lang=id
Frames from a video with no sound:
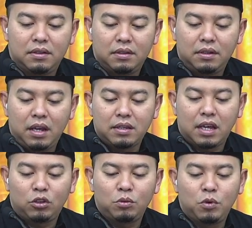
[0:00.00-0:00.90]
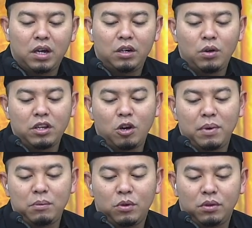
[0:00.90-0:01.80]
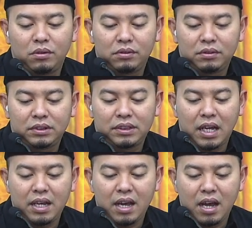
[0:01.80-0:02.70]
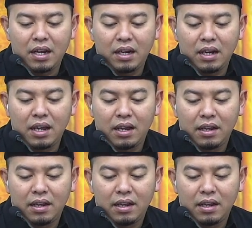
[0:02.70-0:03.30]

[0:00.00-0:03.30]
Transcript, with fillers: yang satu bu ada dua jawaban bu. Saya adalah